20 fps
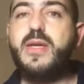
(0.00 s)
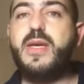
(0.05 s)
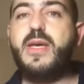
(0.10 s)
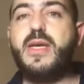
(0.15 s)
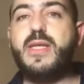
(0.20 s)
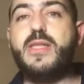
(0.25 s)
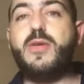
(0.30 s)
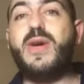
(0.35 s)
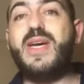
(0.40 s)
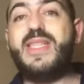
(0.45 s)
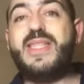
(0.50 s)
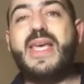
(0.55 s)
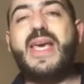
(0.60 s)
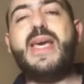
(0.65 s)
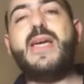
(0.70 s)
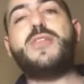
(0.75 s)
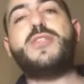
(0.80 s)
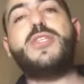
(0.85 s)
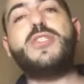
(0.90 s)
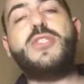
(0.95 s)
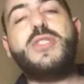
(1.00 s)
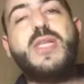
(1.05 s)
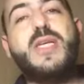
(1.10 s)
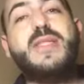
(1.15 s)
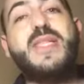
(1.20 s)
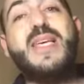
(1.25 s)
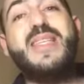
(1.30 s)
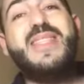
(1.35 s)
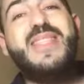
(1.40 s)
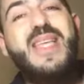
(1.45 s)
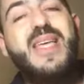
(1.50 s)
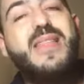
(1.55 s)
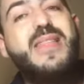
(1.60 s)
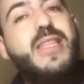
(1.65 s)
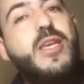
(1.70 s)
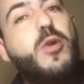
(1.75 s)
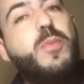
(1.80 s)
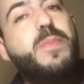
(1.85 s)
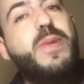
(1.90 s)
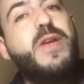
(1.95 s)
Então a ideia é a gente tentar
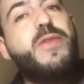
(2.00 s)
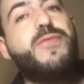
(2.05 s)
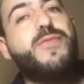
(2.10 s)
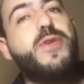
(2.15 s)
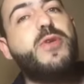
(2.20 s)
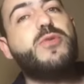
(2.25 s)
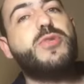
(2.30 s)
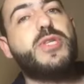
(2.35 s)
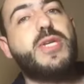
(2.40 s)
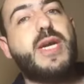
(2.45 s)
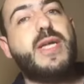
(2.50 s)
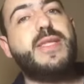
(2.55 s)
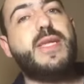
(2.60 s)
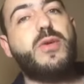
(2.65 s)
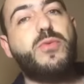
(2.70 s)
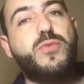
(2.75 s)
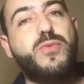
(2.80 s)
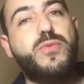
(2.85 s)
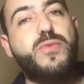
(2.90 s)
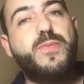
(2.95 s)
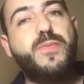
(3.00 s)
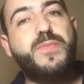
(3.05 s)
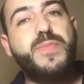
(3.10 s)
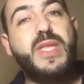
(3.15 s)
entender o perfil de cada um